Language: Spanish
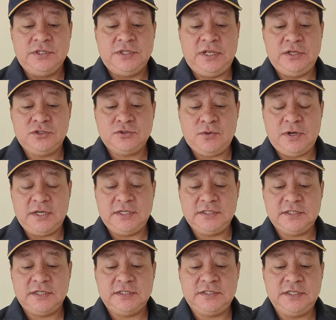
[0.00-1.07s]
de los
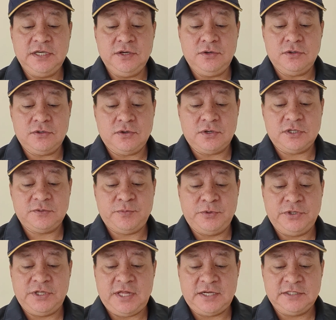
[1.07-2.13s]
cuales 5
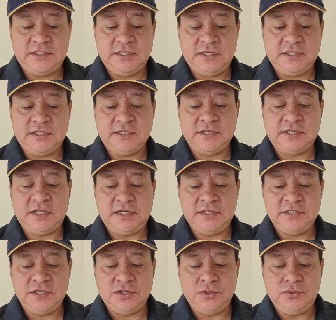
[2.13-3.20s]
corresponden a accidentes de
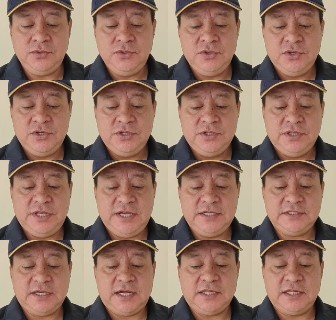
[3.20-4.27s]
tránsito,
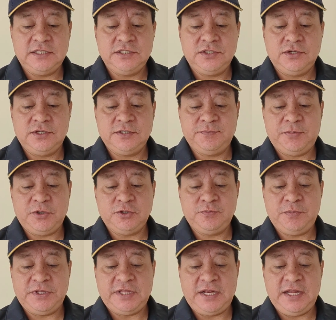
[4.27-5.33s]
10 atenciones
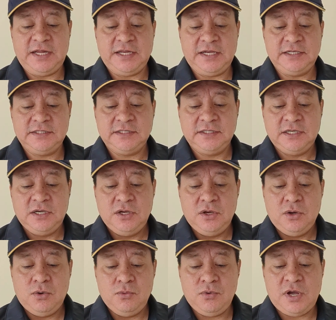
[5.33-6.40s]
prehospitalarias,
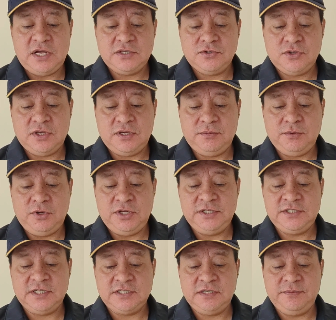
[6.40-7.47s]
un caso de
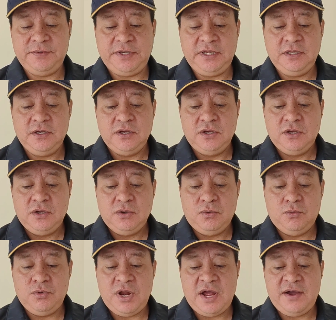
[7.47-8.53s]
violencia civil,
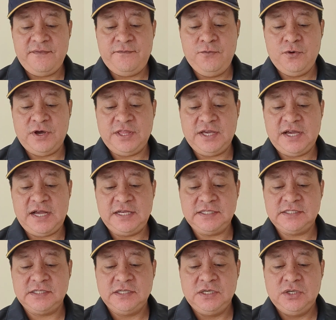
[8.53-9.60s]
una fuga de
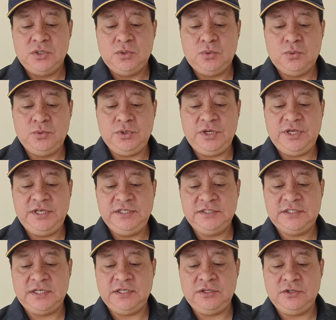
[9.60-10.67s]
gas, un
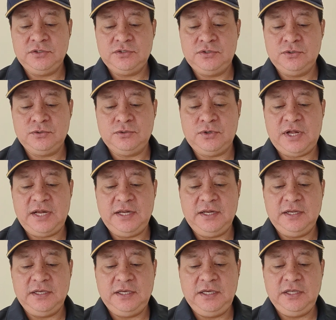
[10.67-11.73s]
incendio
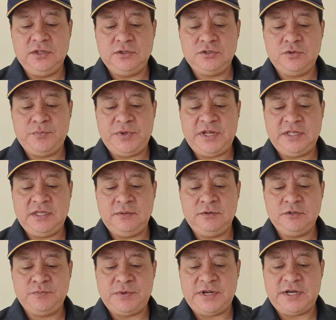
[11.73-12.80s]
estructural y dos
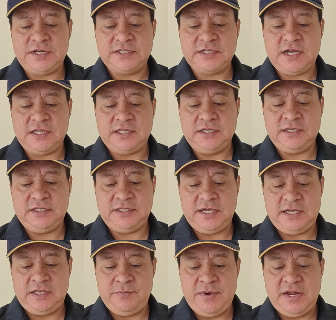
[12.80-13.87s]
operativos para rescate de
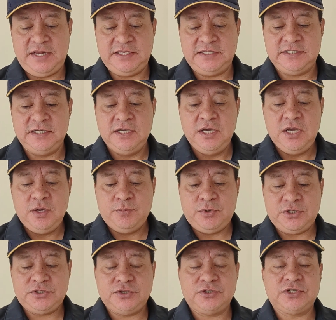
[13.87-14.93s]
animales.
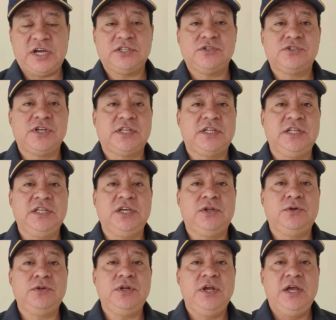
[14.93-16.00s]
Por estos casos se
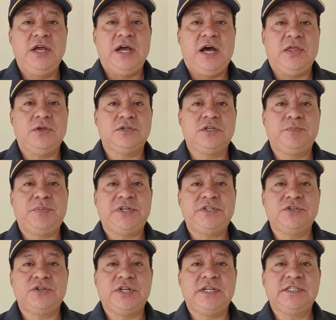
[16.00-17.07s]
atendieron a 12
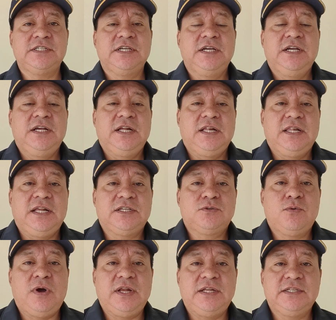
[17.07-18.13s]
personas las
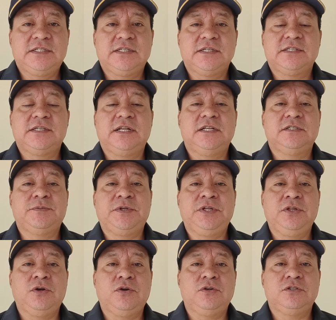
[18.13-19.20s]
cuales se les
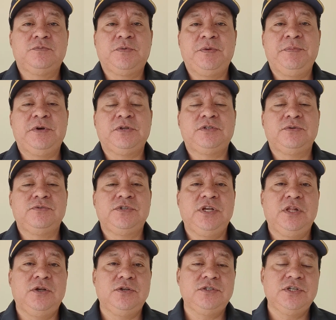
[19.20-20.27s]
brindó los primeros
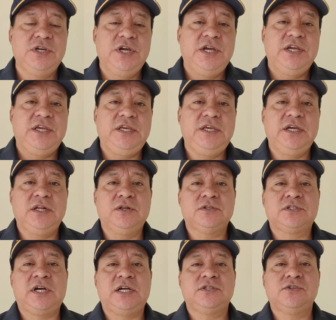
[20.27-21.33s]
auxilios y en
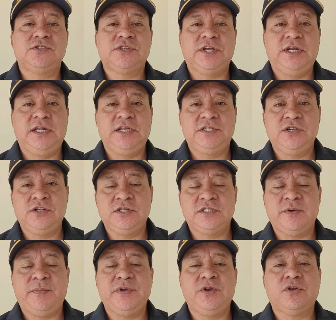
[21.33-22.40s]
los casos de lesiones
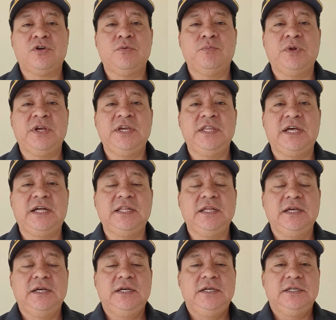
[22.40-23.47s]
de mayor complejidad
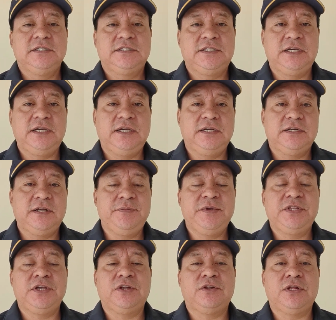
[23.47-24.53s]
se
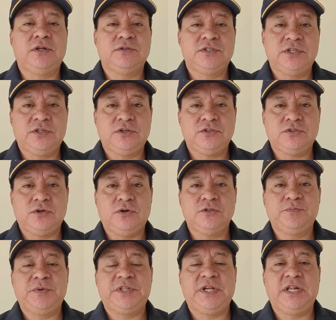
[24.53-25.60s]
remitieron a los centros
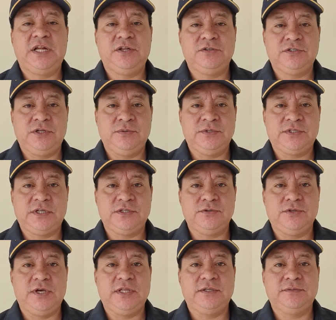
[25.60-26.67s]
hospitalarios de nuestra
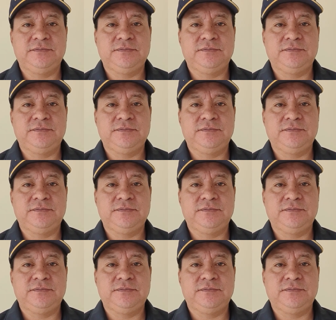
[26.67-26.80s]
ciudad.